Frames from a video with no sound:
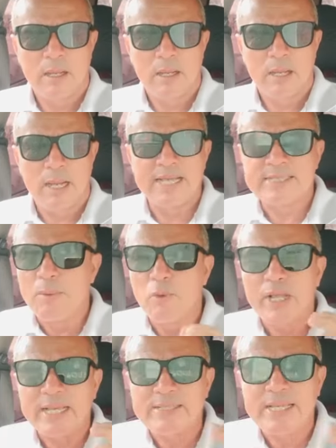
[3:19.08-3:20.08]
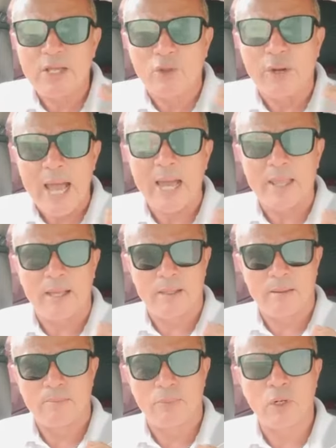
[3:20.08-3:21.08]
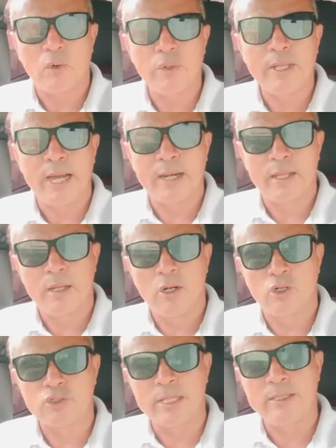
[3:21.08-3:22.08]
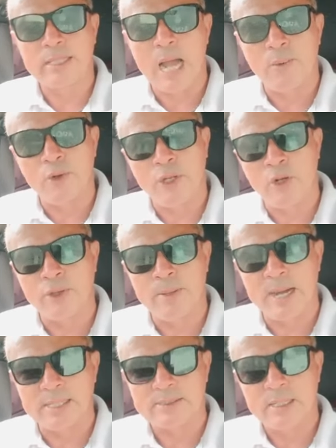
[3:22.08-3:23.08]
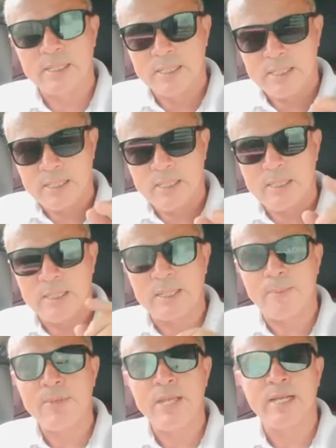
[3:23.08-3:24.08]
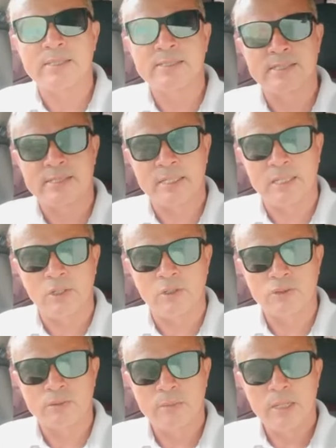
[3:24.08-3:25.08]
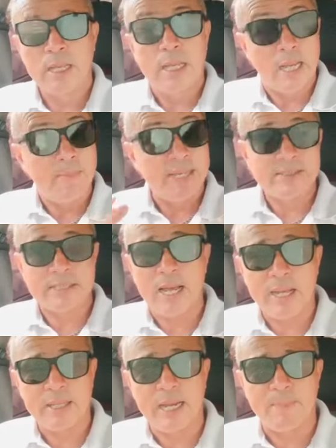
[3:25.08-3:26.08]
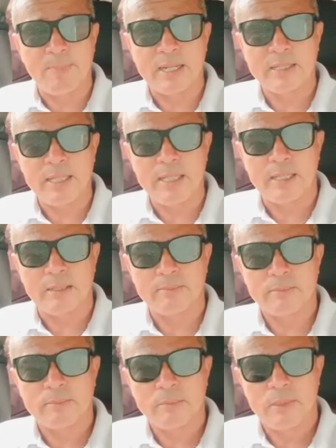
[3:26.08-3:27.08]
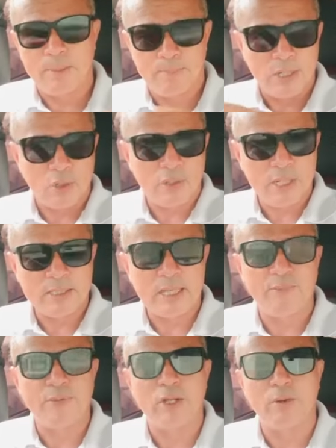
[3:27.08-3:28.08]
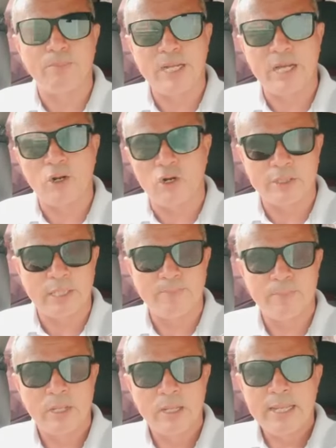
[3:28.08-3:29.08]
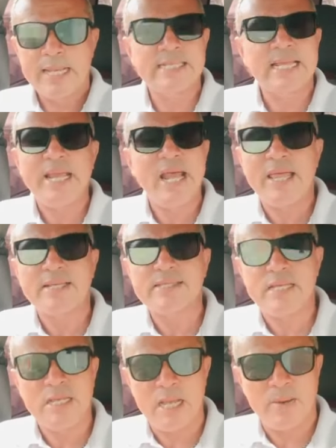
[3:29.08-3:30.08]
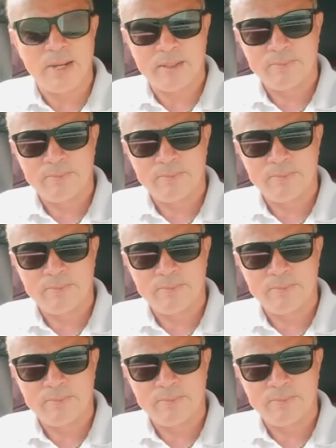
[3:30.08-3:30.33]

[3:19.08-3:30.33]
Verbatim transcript: a esa burguesía dorada por cuidar los centavos de los demás y también hacerse ricos. El mensaje de la partida del periodista Alfredo Pinargote, es que nada se lleva,